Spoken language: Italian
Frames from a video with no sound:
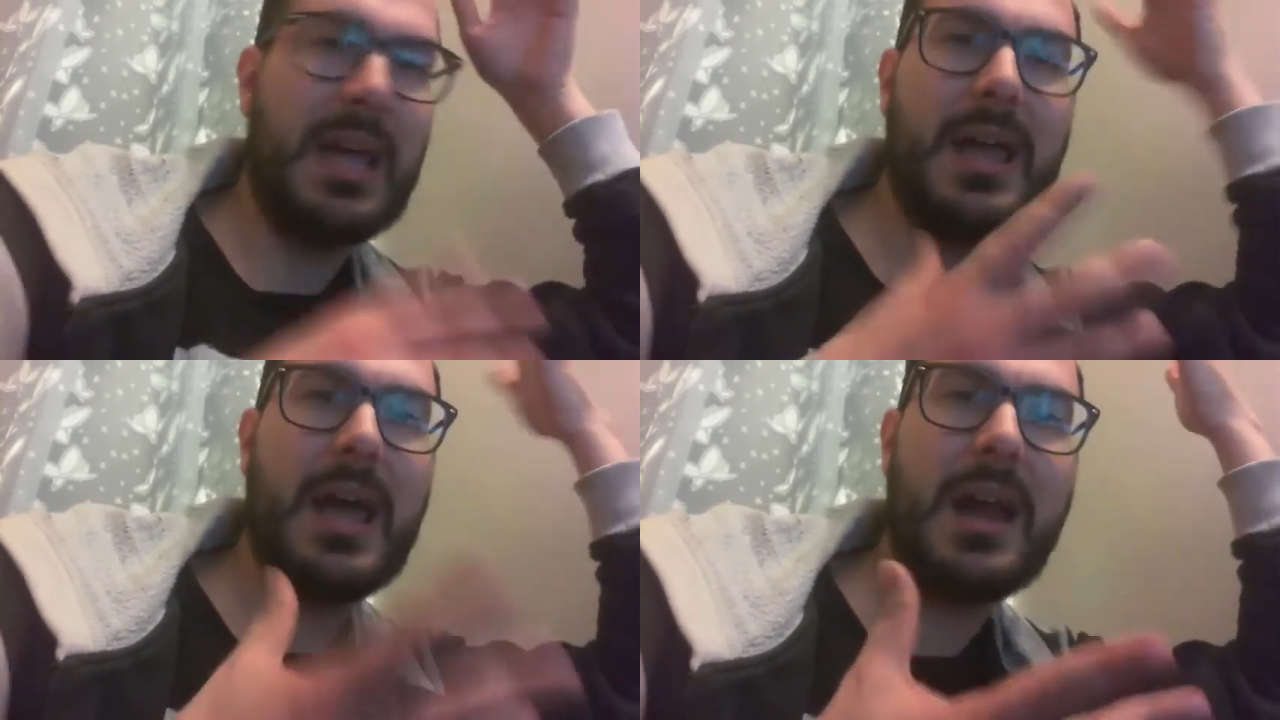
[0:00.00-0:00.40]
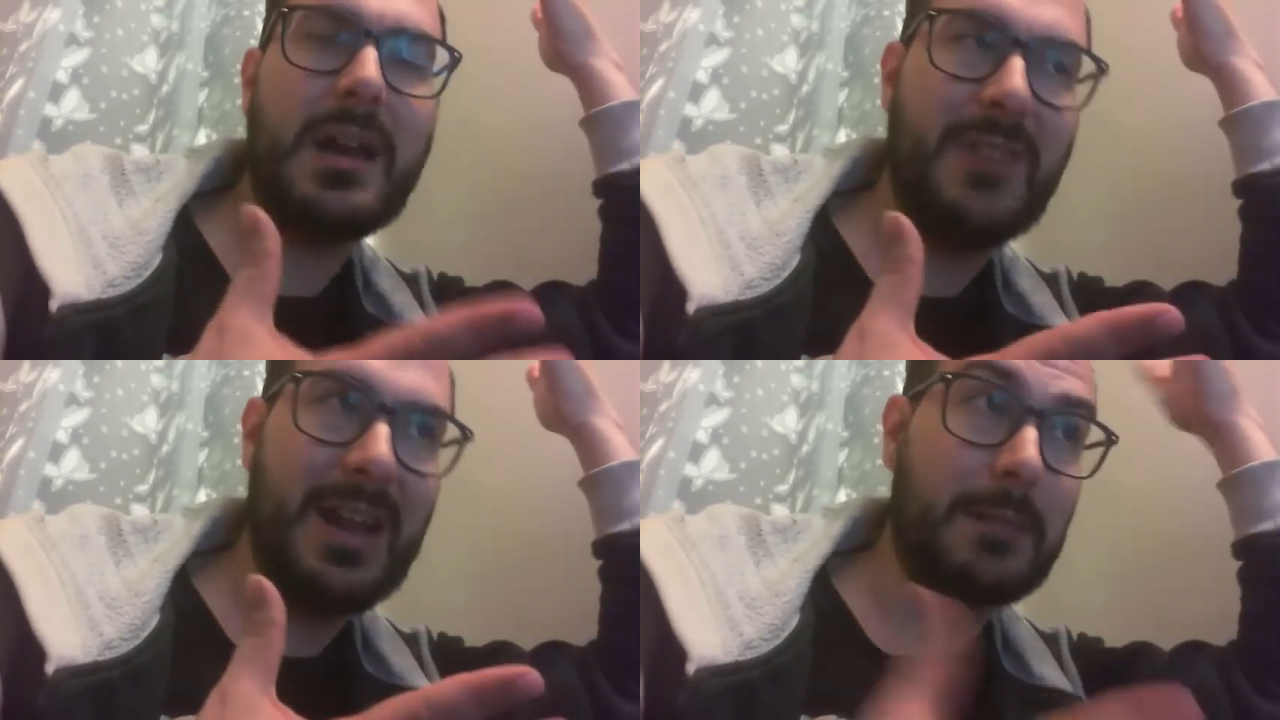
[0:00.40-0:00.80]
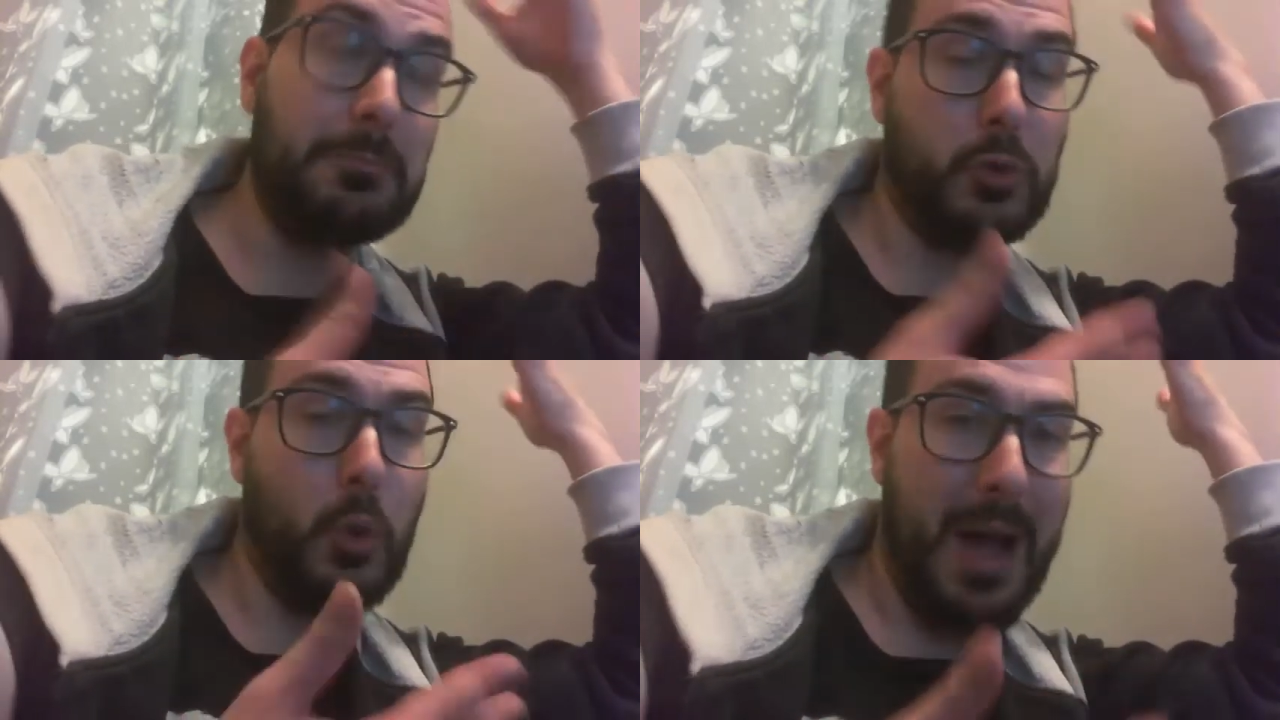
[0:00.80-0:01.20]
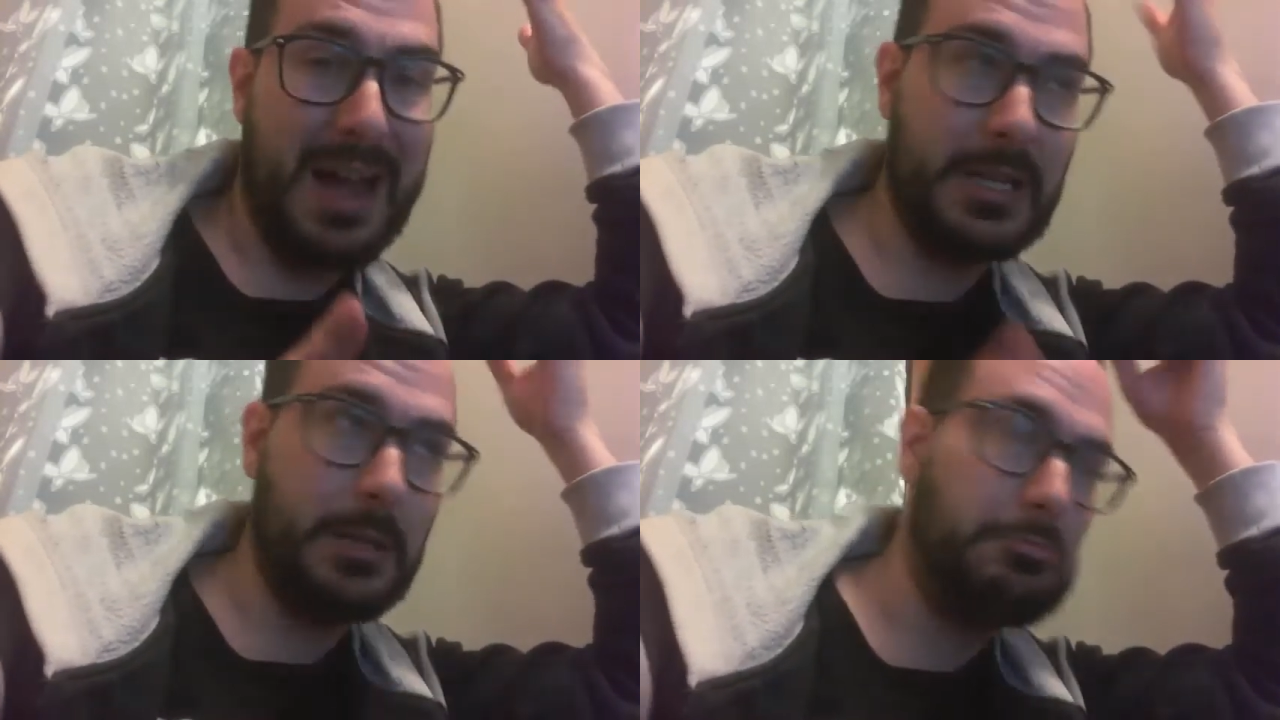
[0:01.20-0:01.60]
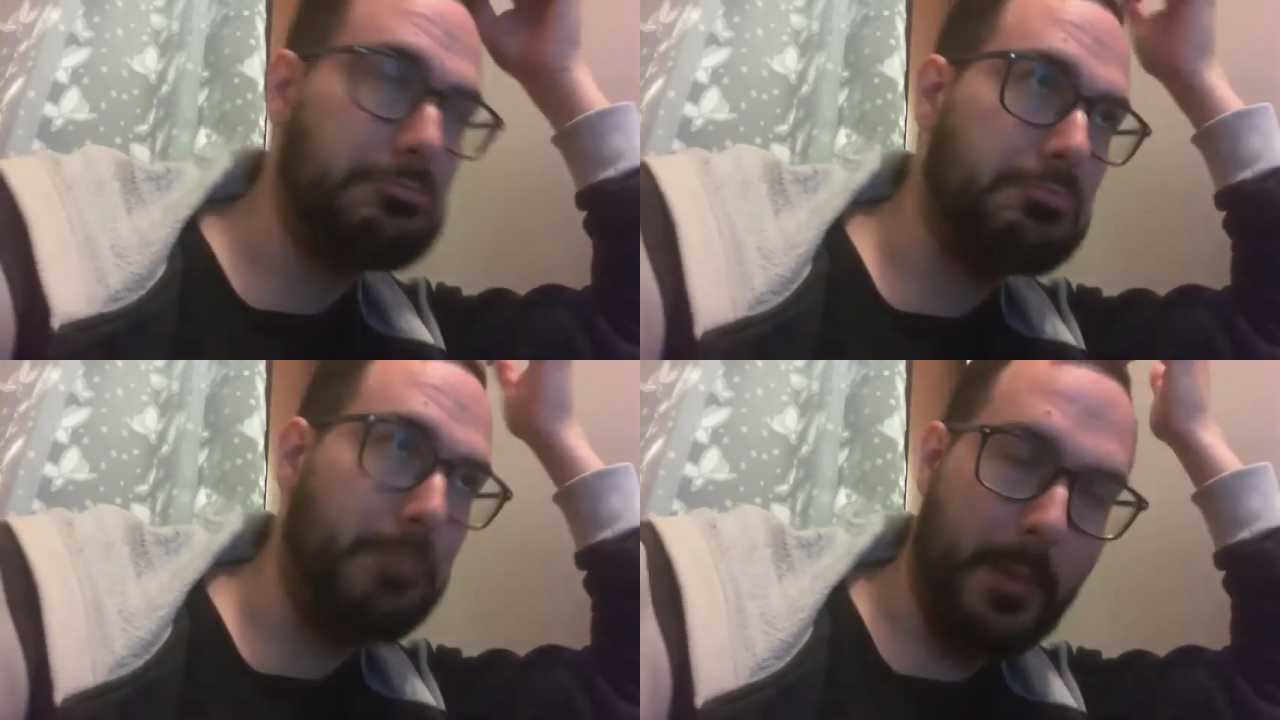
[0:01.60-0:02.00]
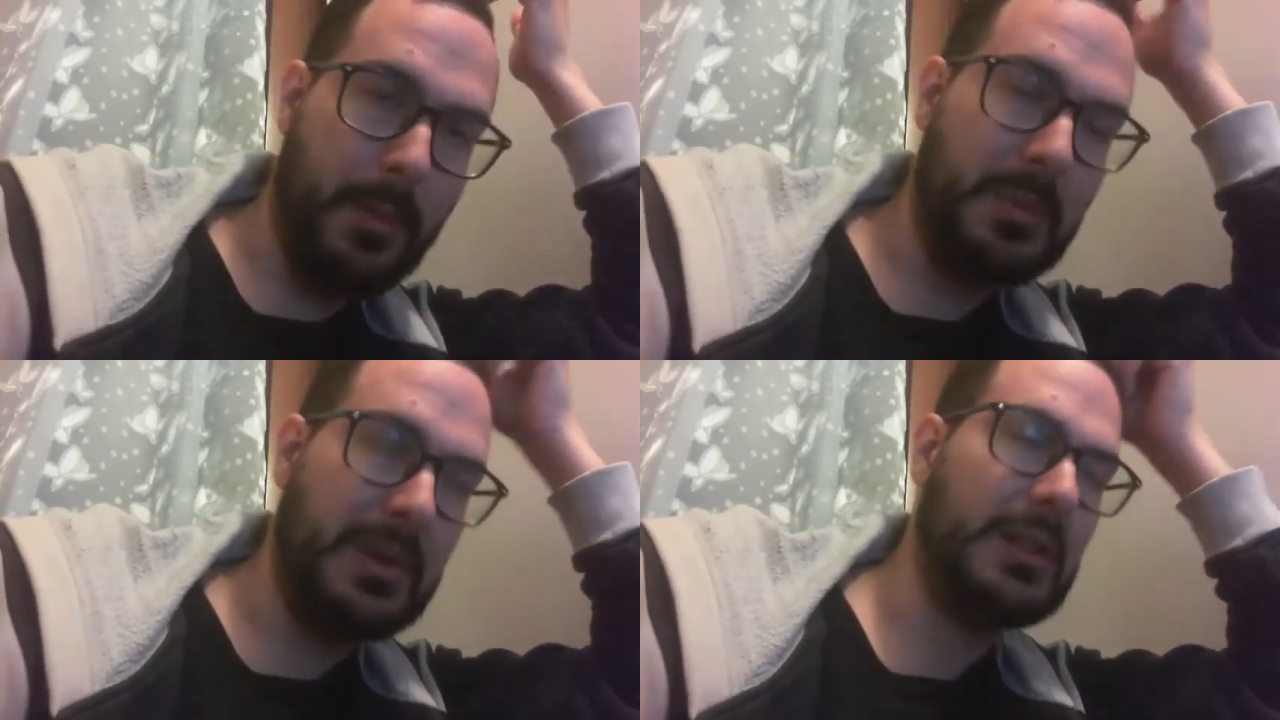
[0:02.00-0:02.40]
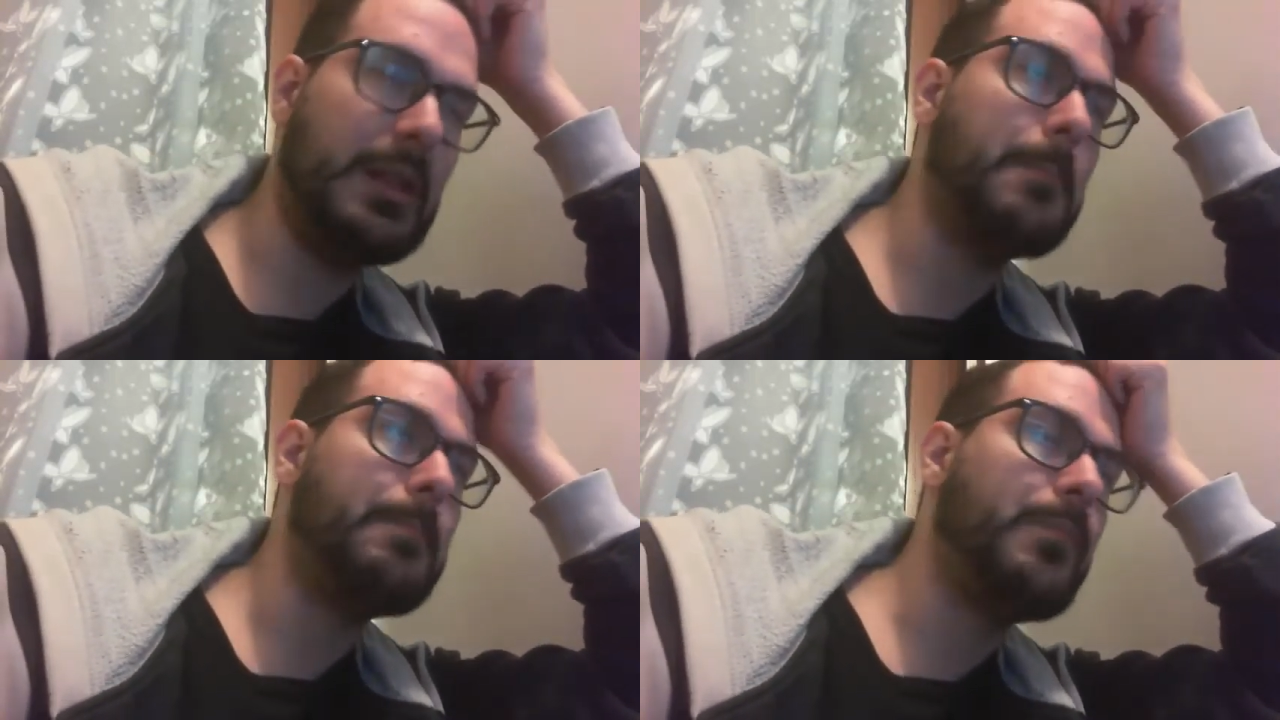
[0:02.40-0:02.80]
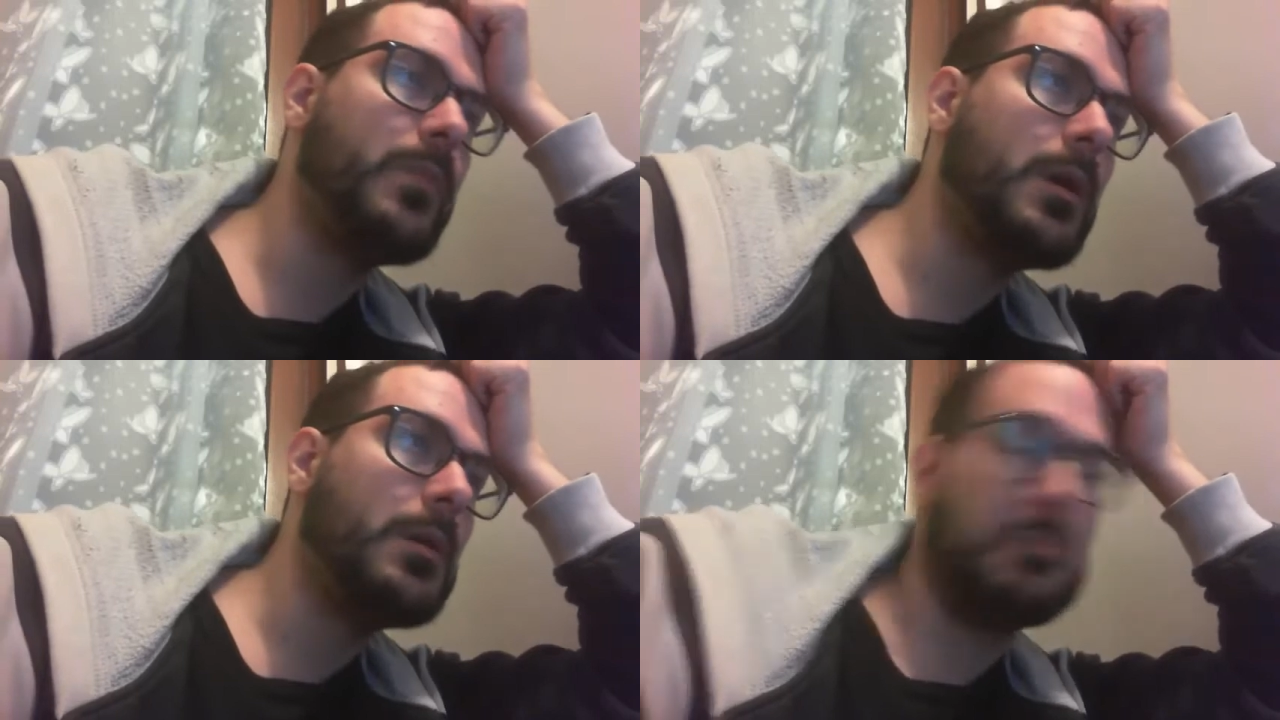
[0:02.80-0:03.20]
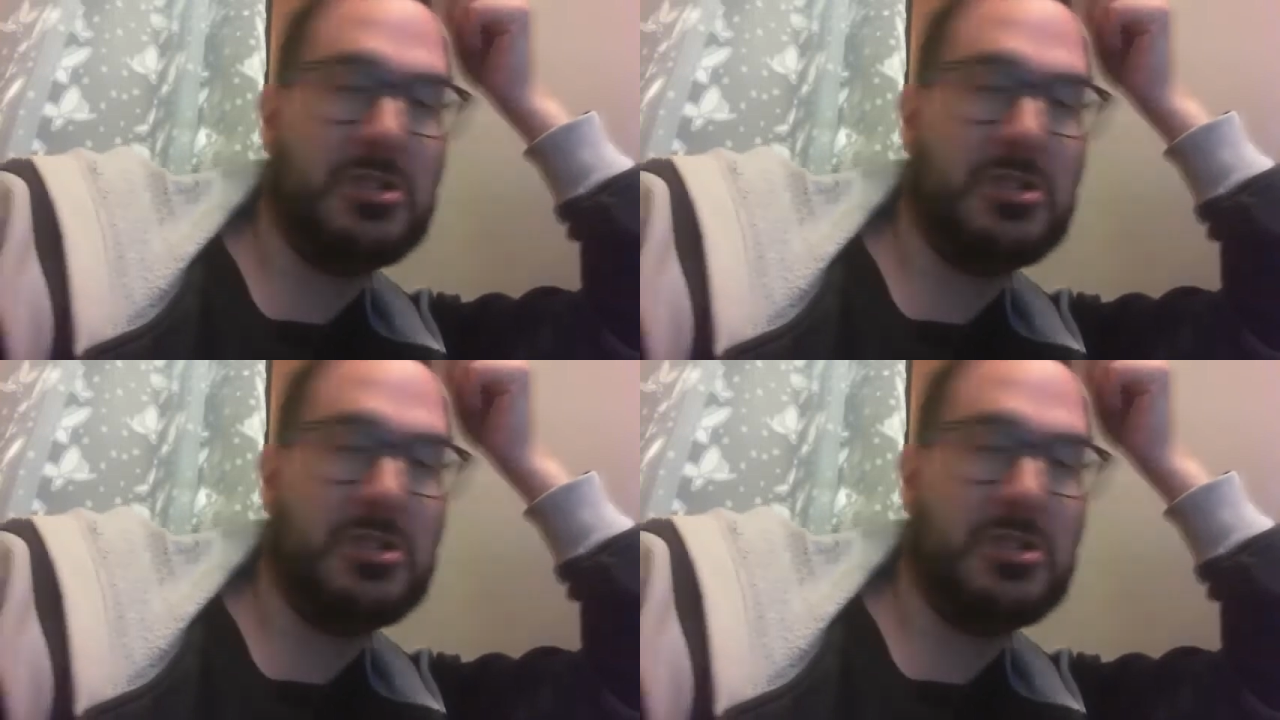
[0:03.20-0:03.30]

arriverà domani probabilmente. Sì.